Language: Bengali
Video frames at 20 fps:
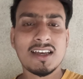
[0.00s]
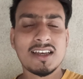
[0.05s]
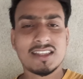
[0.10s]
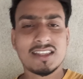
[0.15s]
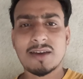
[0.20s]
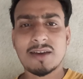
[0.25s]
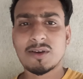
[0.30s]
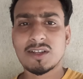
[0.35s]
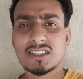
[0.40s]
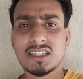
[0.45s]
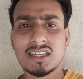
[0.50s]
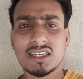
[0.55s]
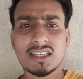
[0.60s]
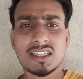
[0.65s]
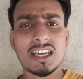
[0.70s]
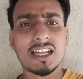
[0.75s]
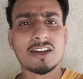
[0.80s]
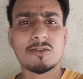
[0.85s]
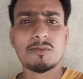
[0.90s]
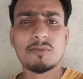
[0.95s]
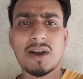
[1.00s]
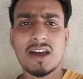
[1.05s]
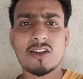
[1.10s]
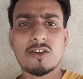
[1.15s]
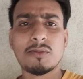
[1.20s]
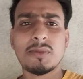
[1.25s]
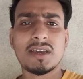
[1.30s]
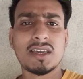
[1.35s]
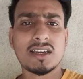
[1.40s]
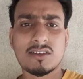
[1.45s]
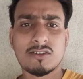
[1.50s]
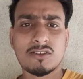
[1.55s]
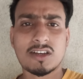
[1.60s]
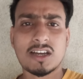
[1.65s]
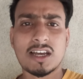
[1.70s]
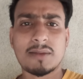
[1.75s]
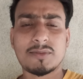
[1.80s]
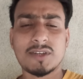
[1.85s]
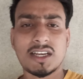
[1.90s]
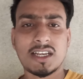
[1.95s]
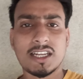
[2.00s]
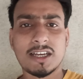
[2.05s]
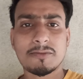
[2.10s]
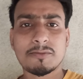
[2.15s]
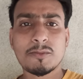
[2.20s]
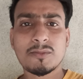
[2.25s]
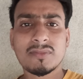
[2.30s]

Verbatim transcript: তা বলছি কীরকম ভালো মেয়ে কোনো খারাপ যায় না